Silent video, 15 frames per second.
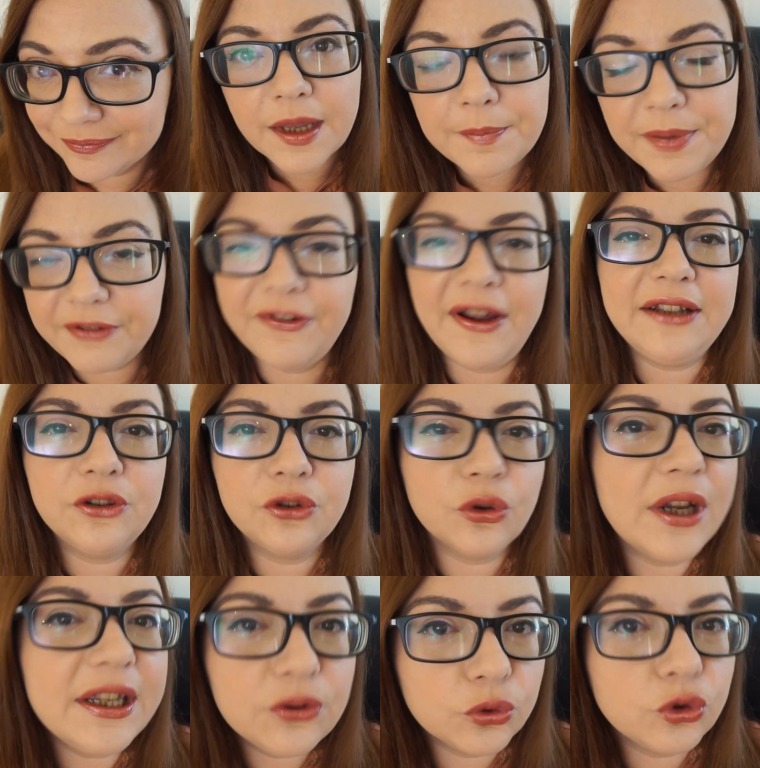Perfetto,
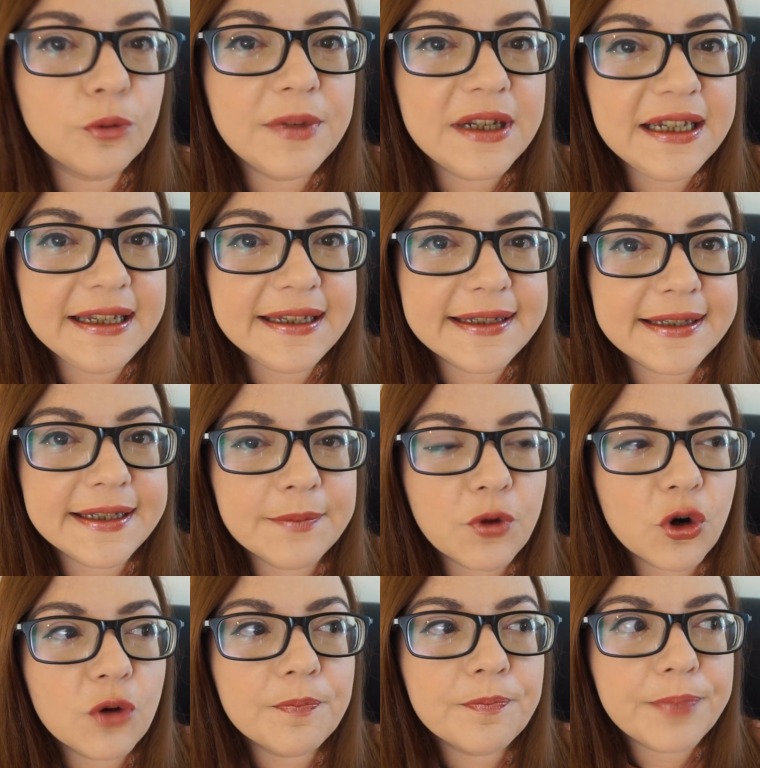è tutto
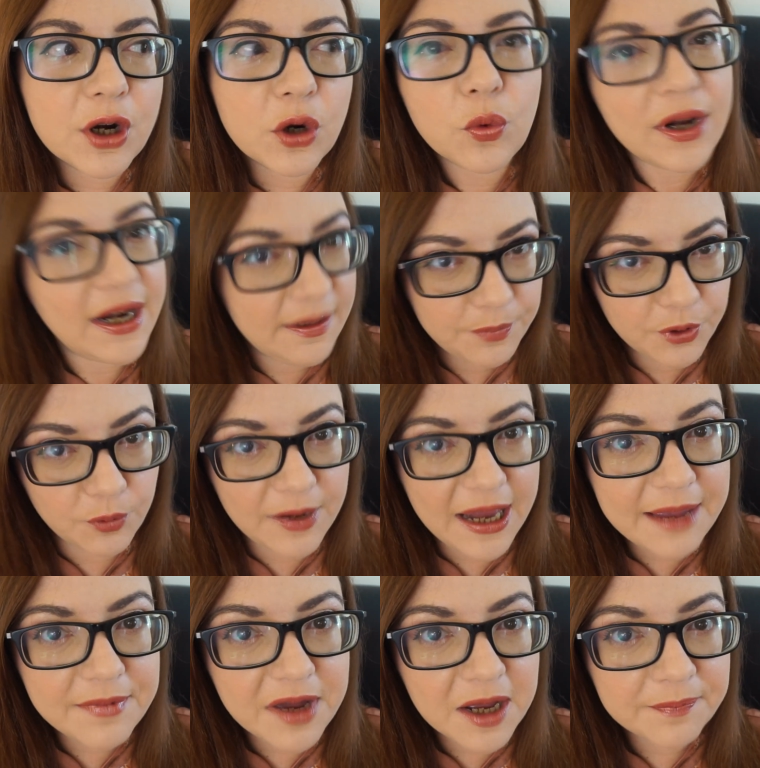bellissimo, però qual è il
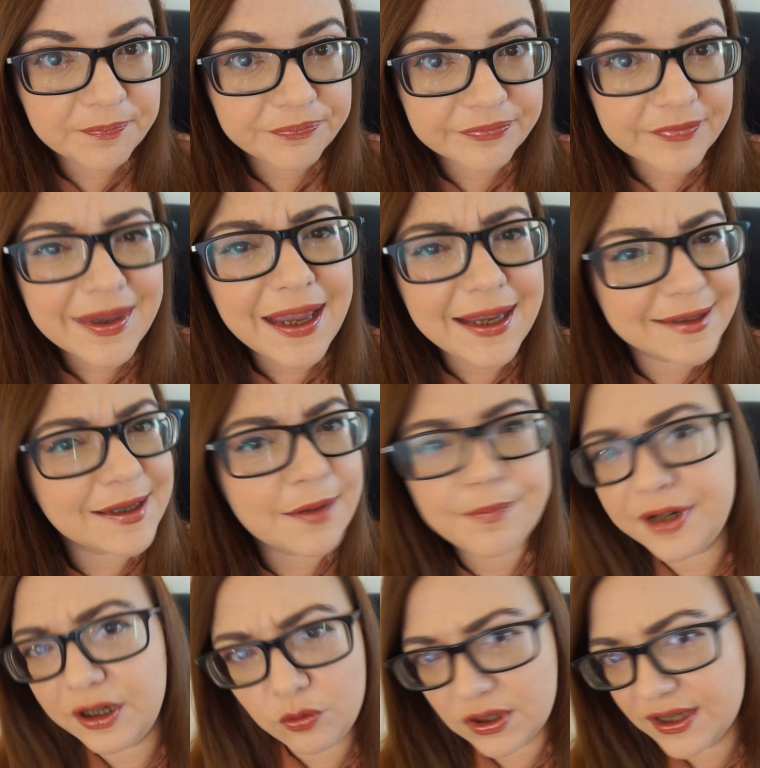problema? È
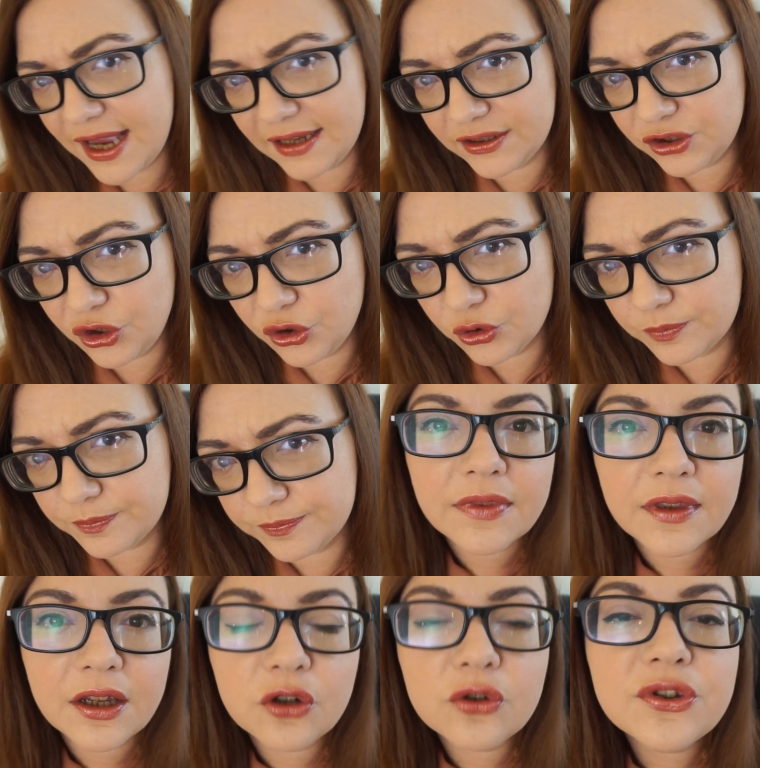sempre il guadagno.
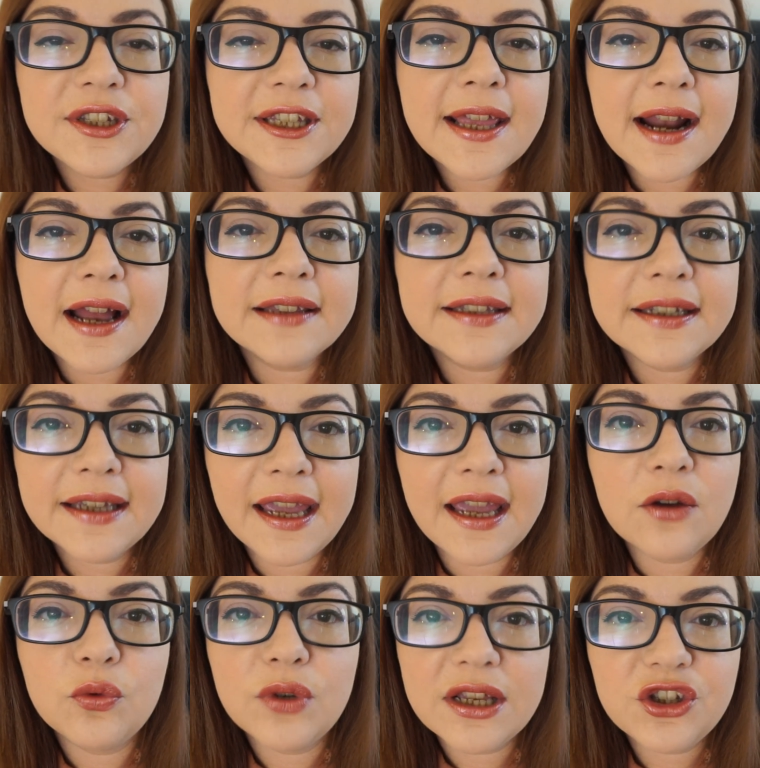Considerate che
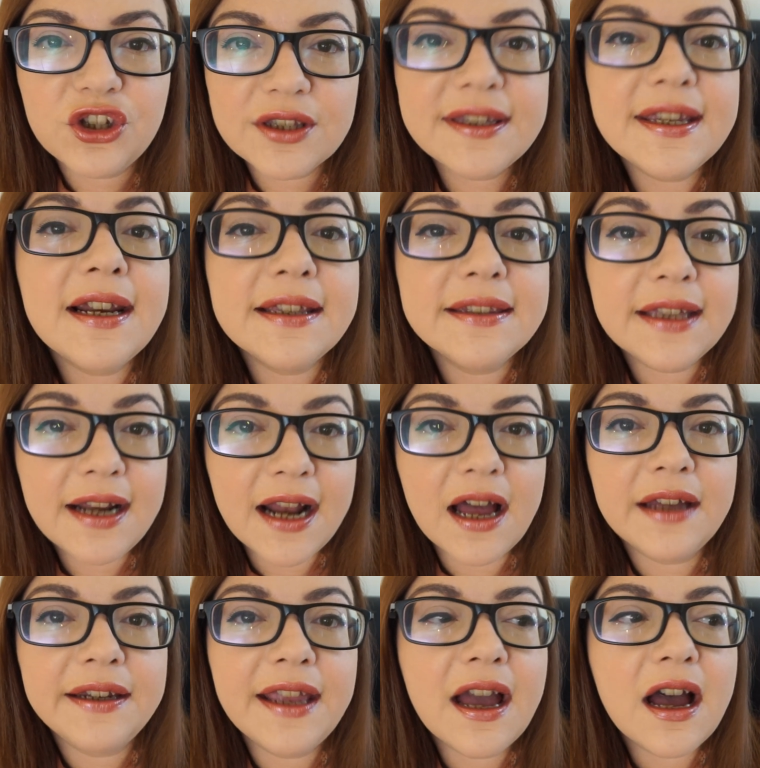un'agenzia
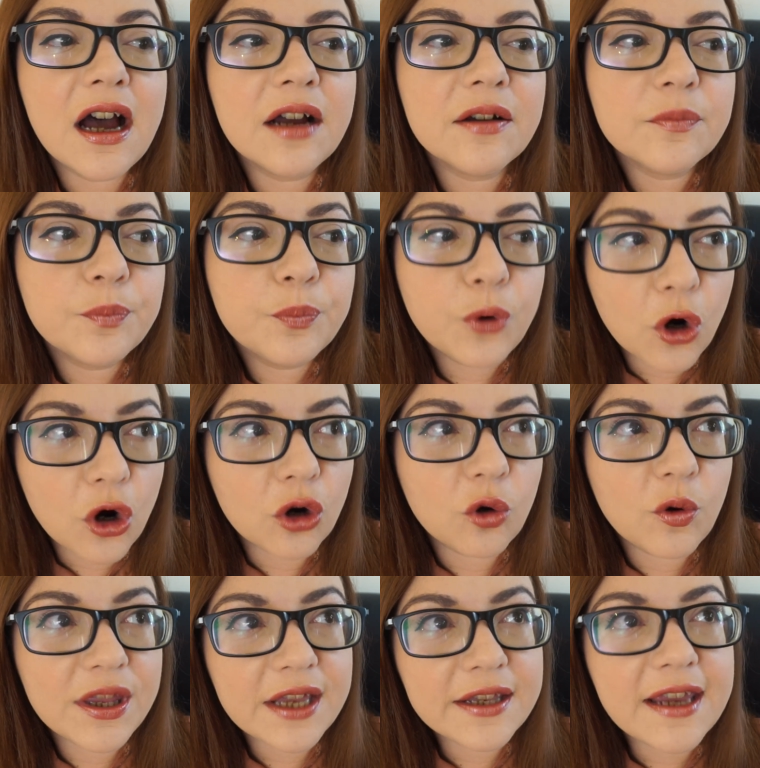letteraria può
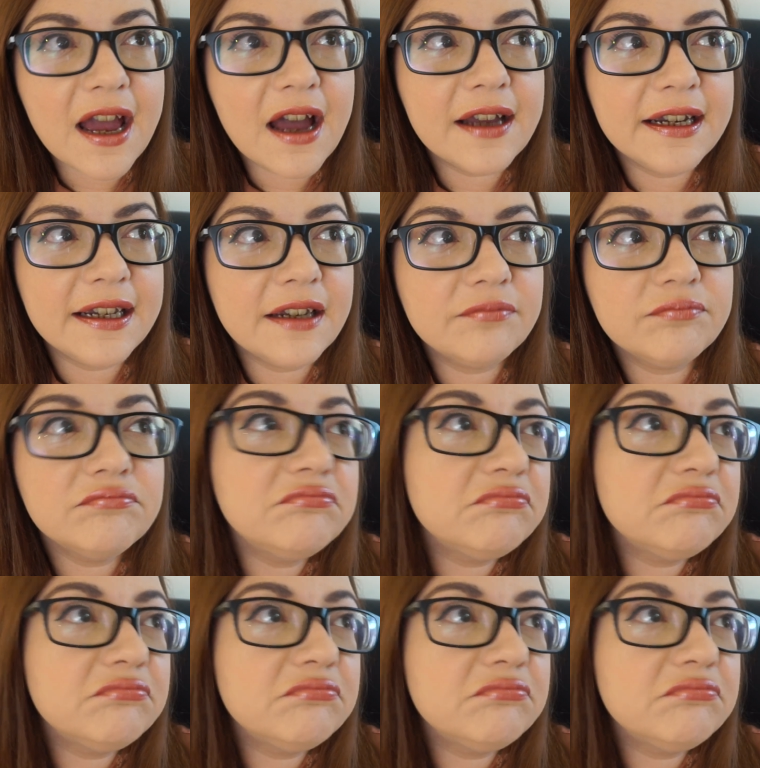guadagnare